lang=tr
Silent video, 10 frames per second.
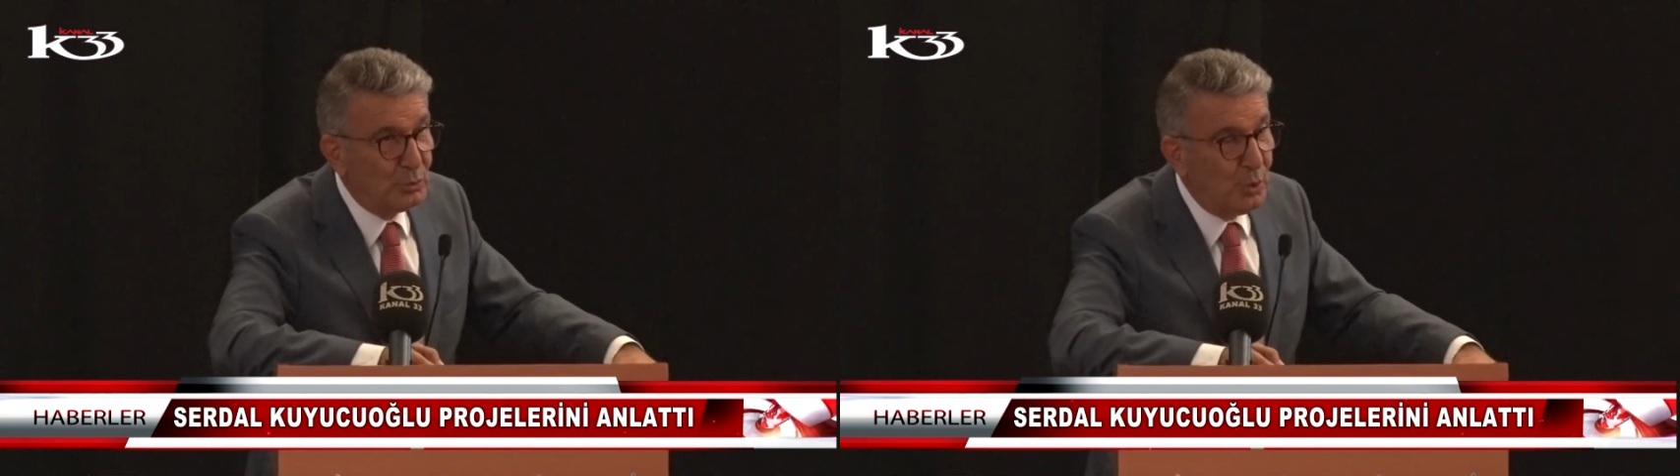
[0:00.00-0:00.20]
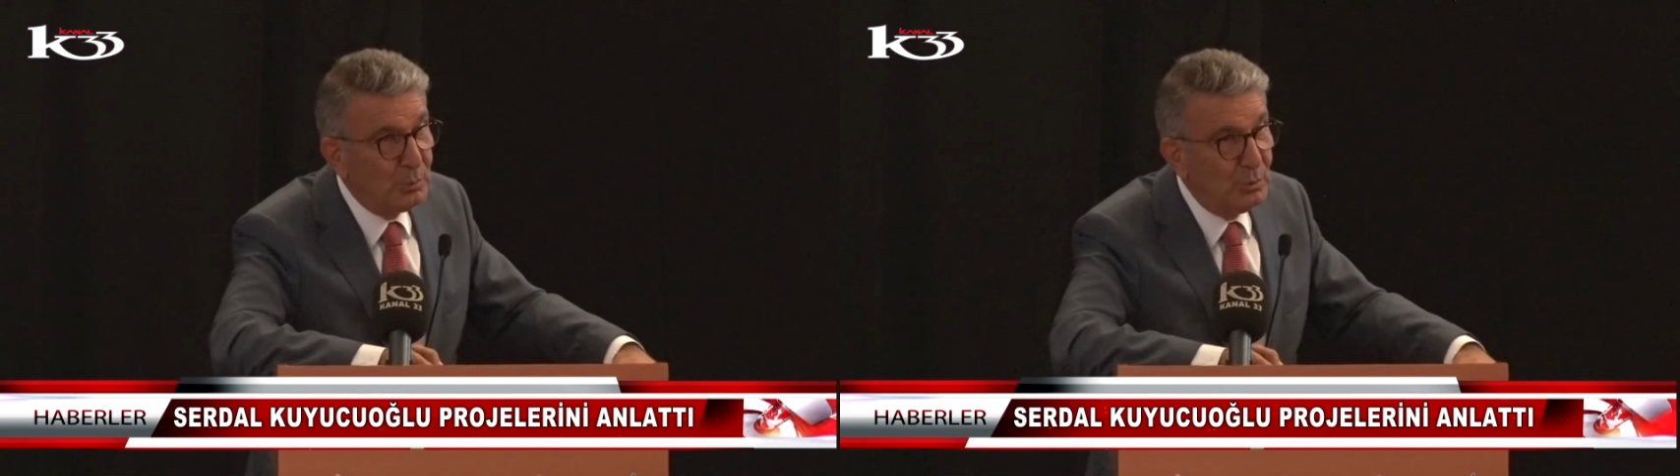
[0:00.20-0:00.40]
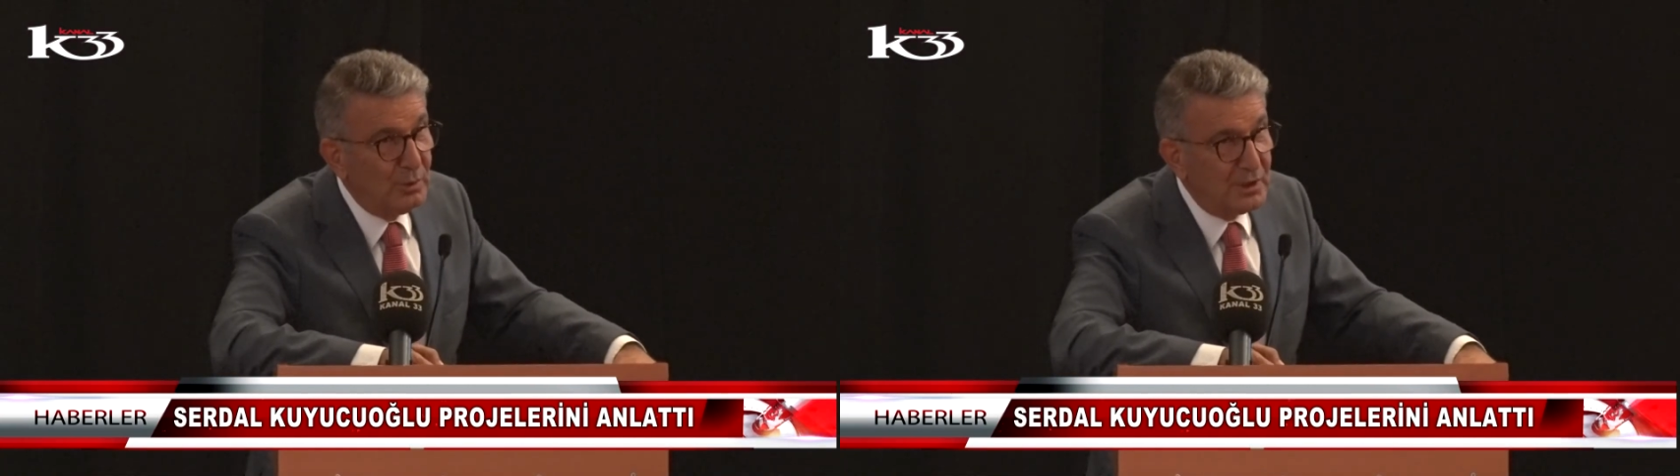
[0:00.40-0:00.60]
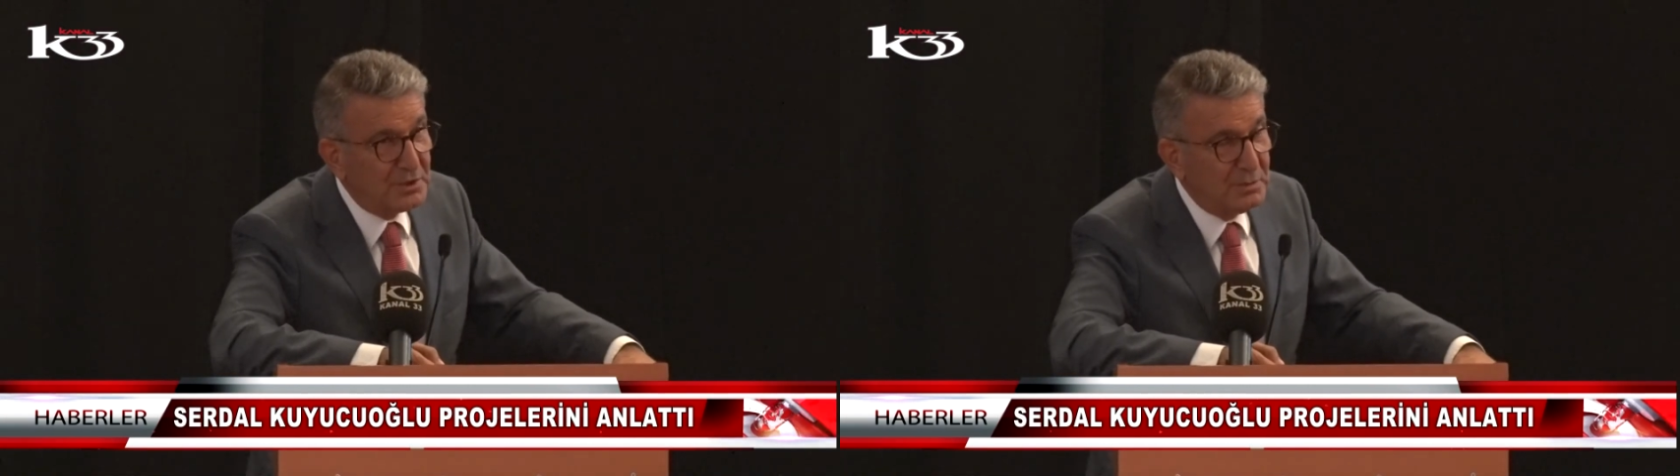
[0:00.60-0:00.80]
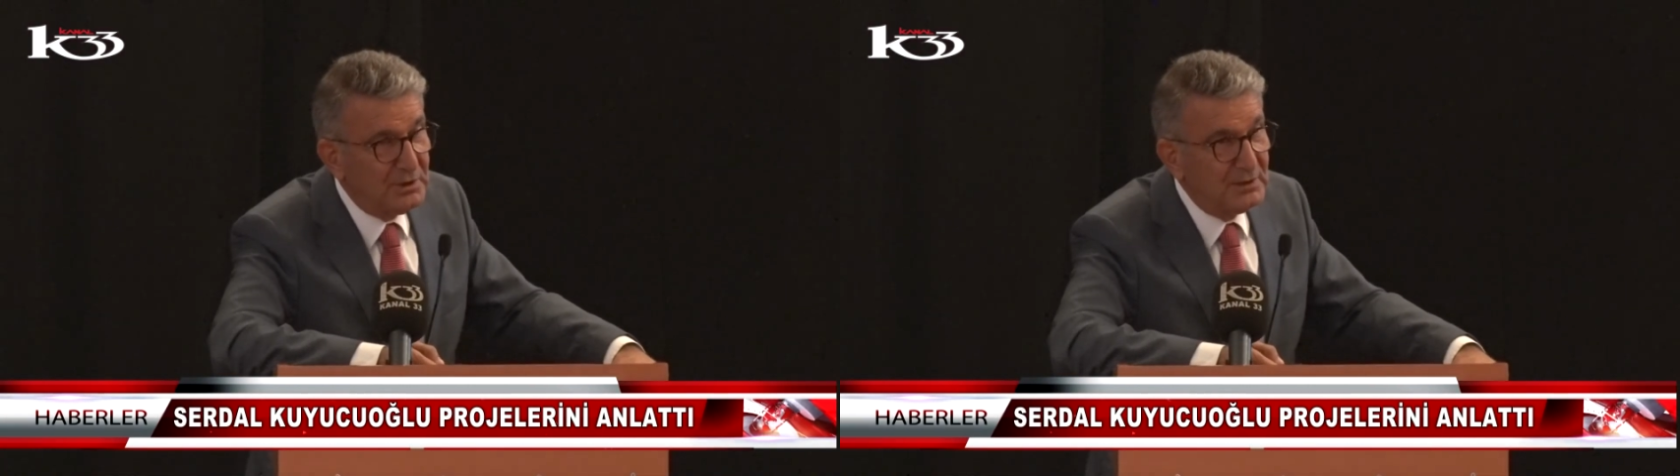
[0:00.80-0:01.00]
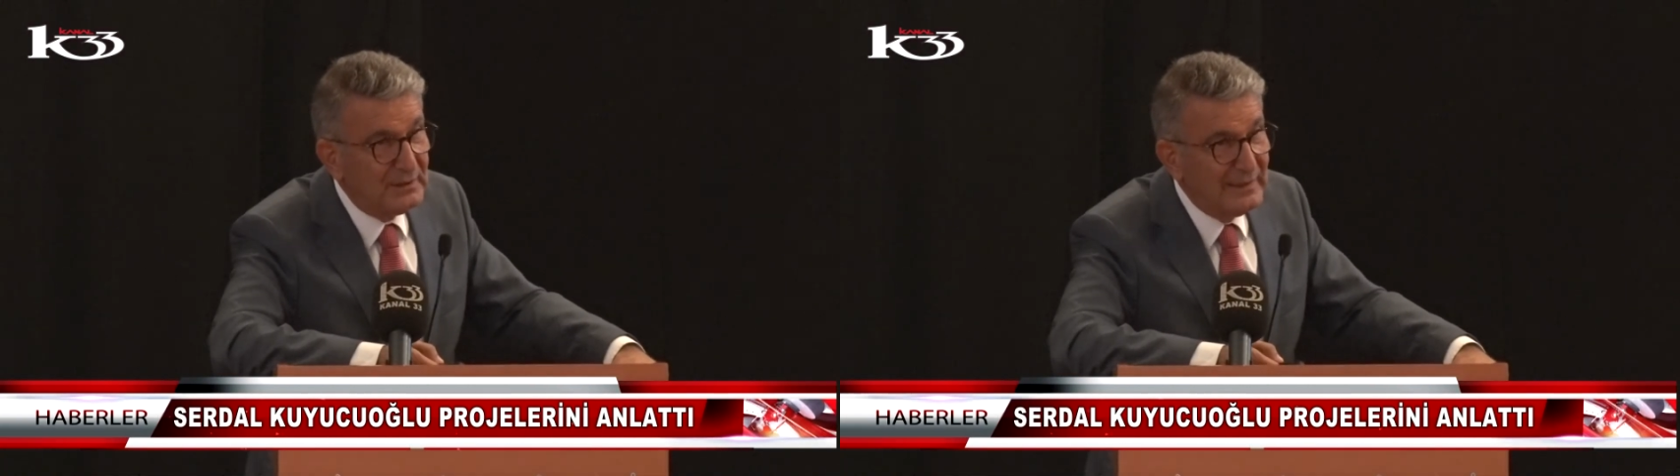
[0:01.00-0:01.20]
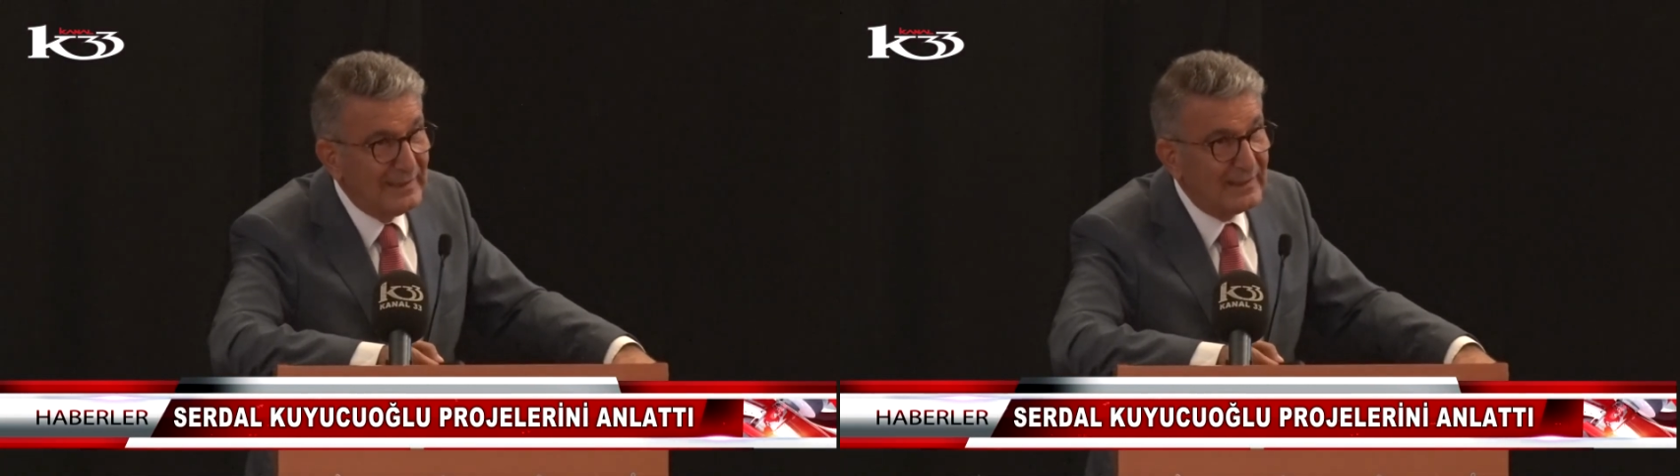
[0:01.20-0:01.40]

toplu ulaşımının